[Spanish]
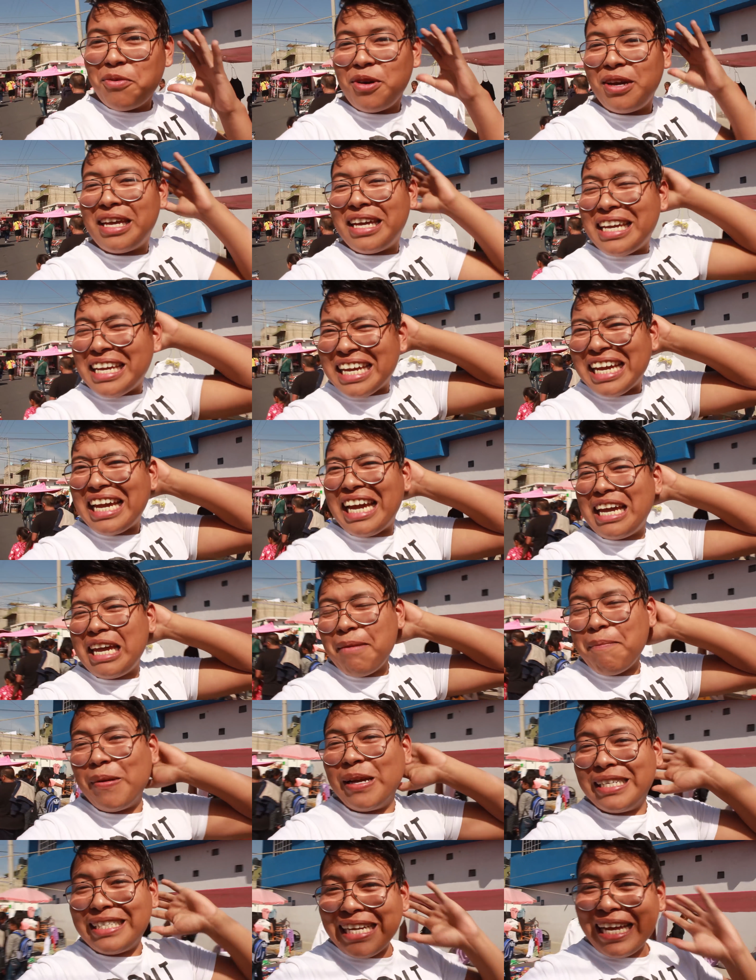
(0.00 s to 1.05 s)
voy
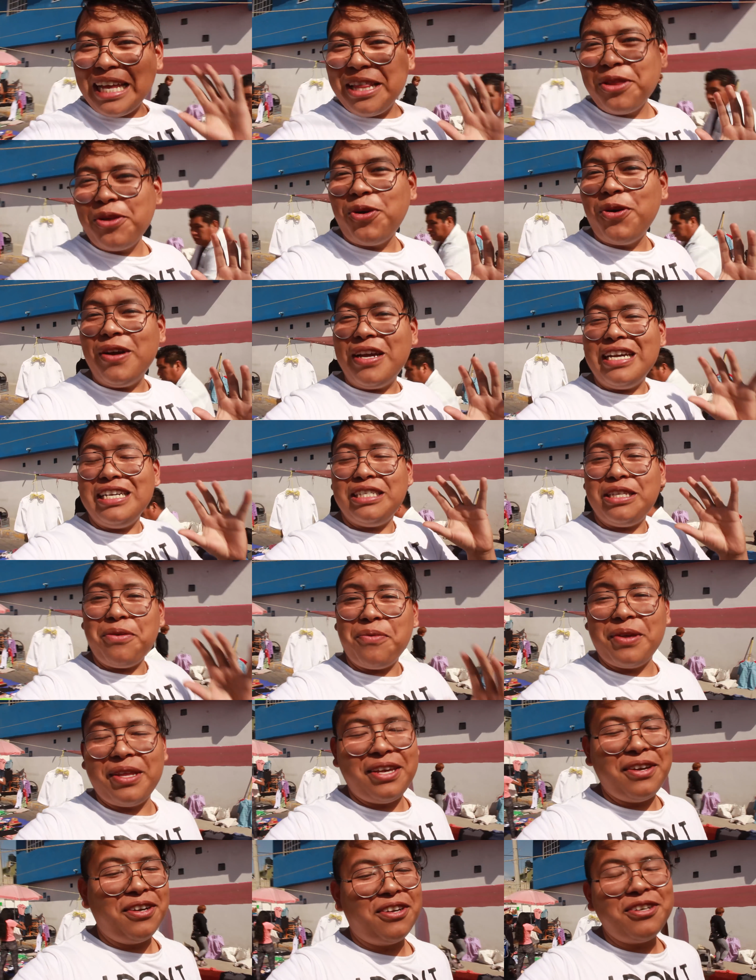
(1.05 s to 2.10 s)
empezando este
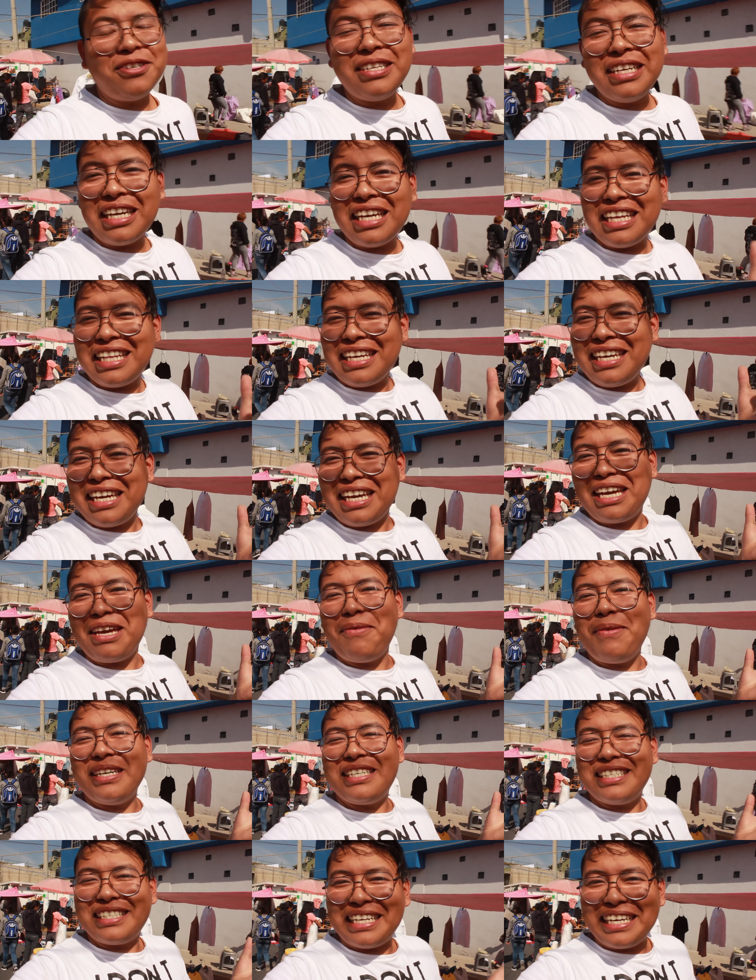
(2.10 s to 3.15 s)
video. Yo sé que dije que
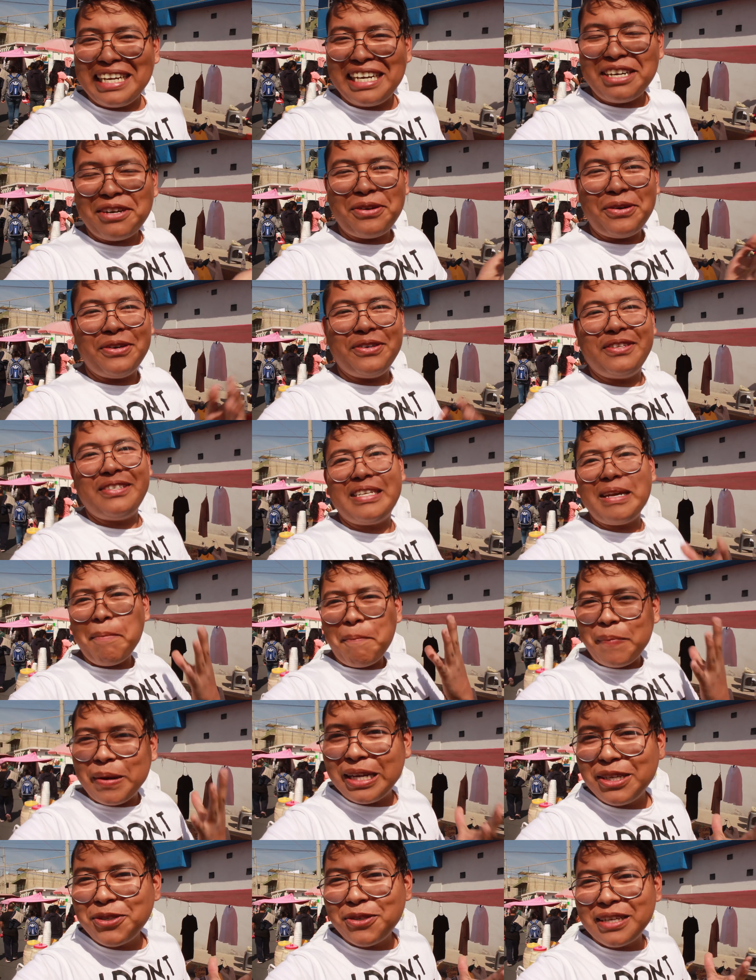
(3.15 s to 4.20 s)
iba a chacharear con 100
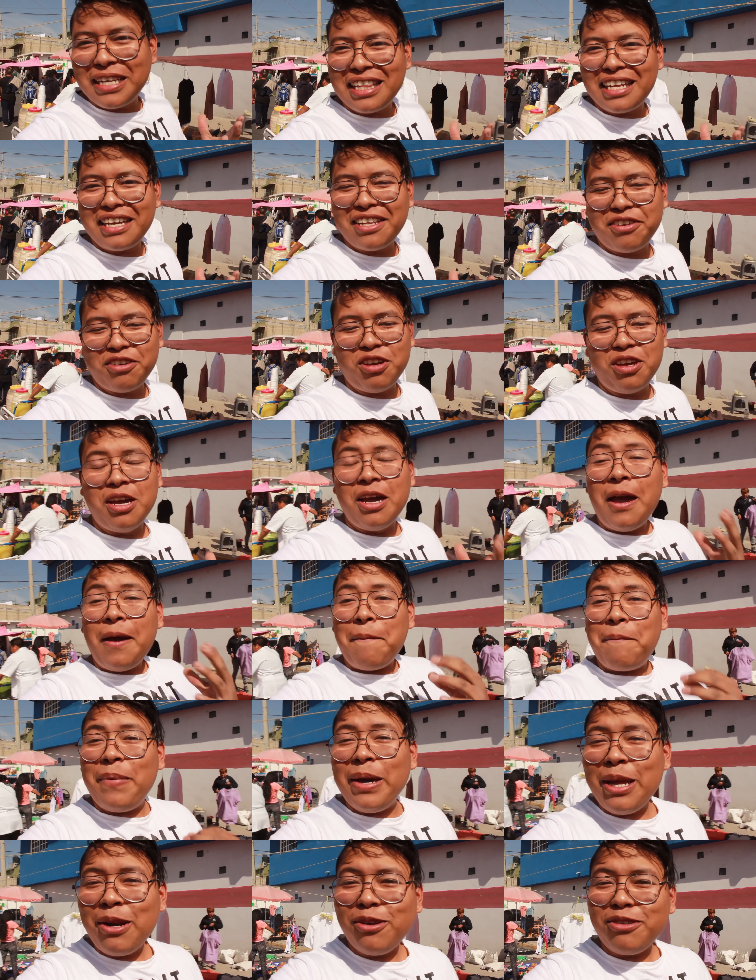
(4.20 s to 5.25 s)
pesos del día de hoy,
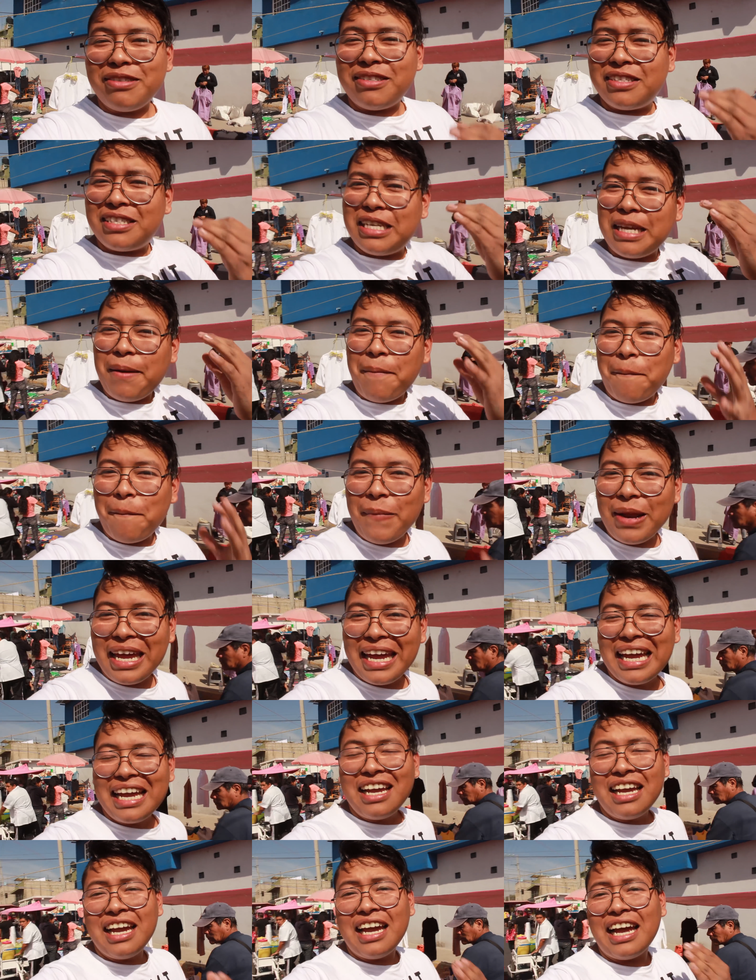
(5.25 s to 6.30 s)
pero
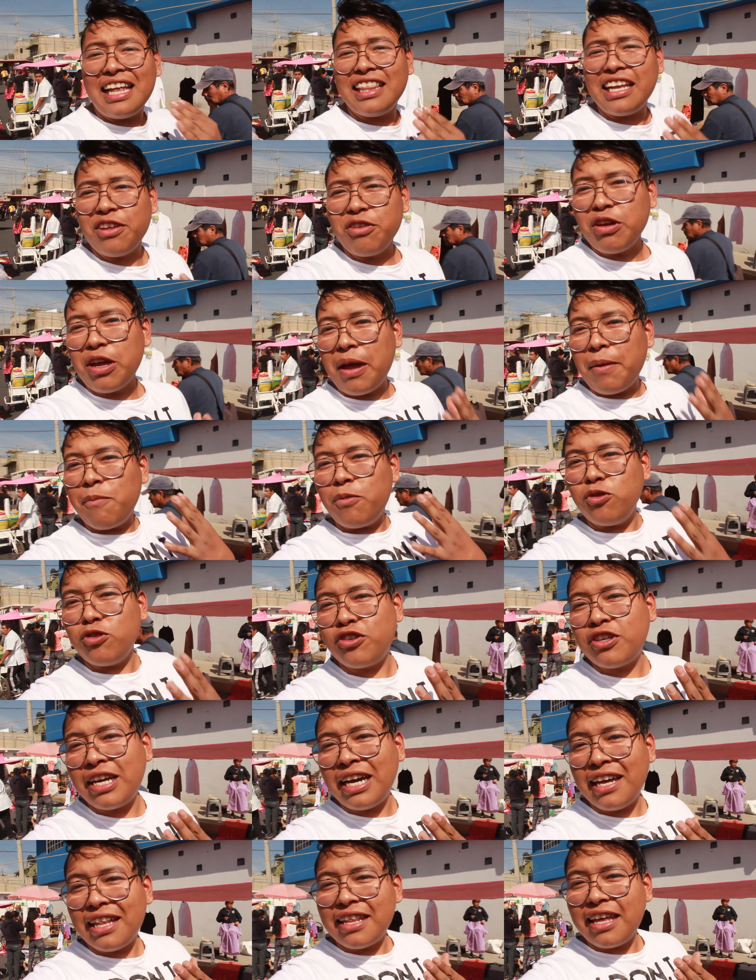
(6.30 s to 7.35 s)
siempre he andado en
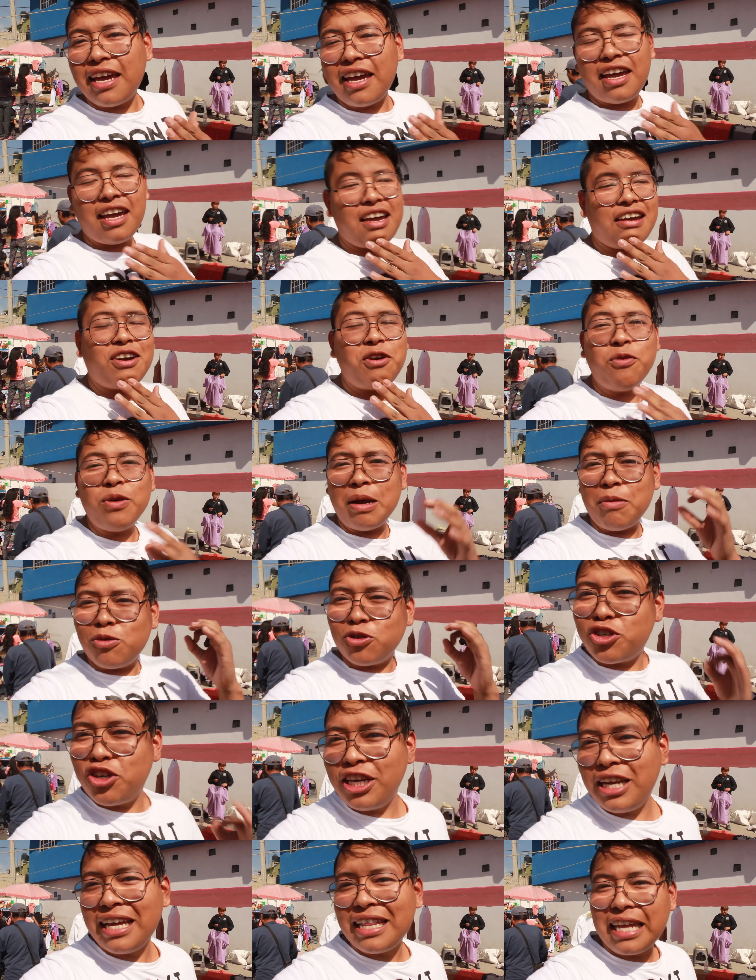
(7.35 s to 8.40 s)
busca de una
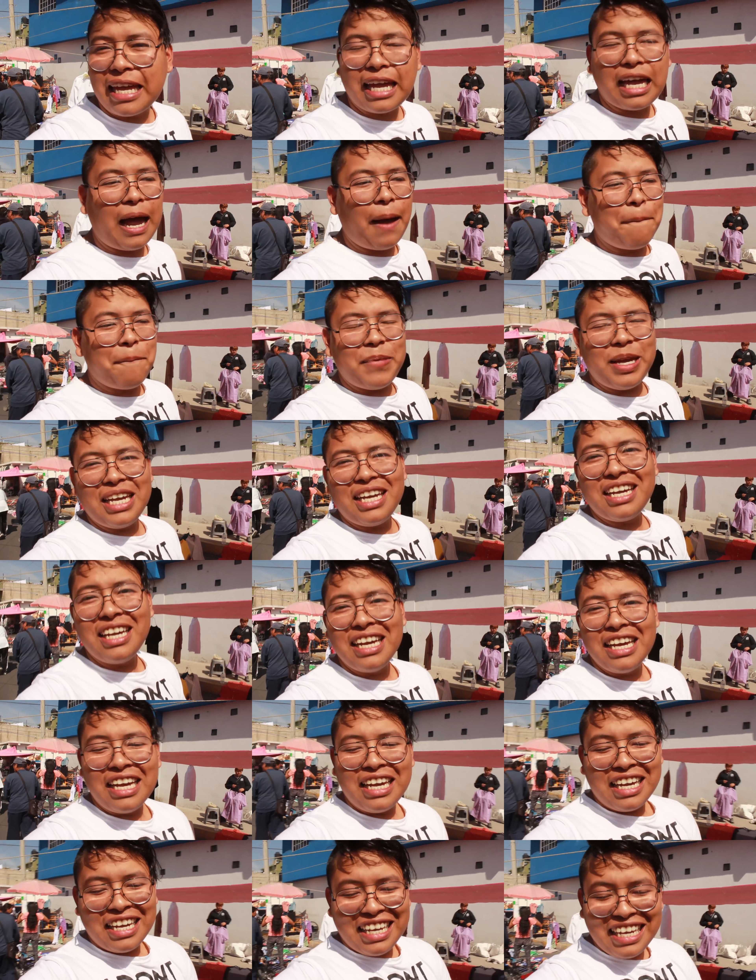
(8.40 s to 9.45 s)
mochila de camping
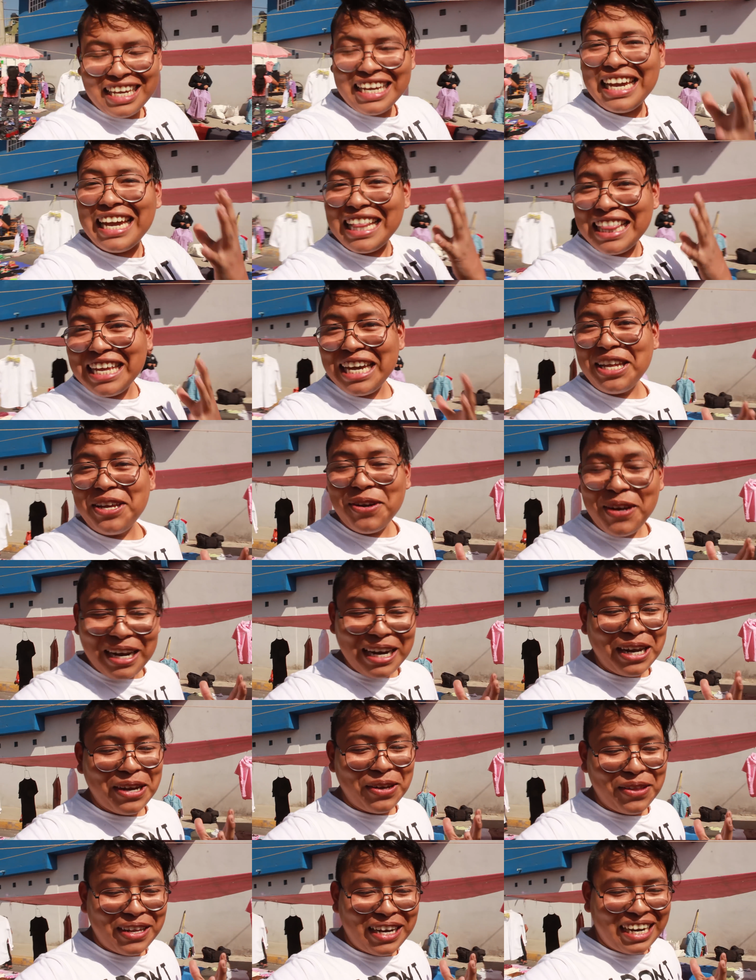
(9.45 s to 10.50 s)
y el día de hoy
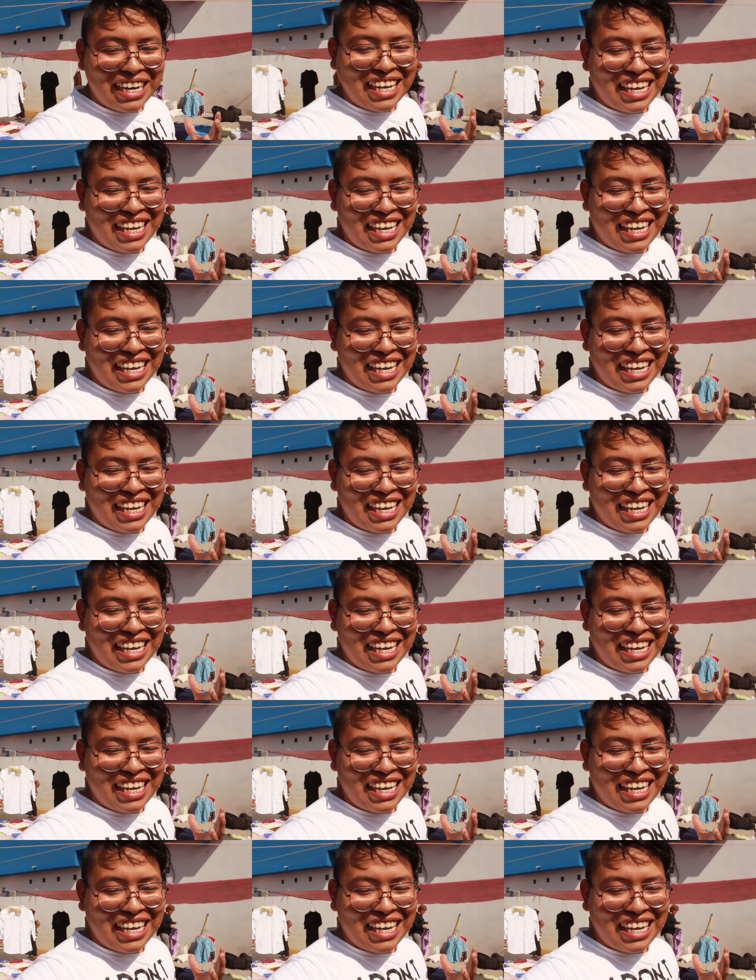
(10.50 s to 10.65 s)
la encontré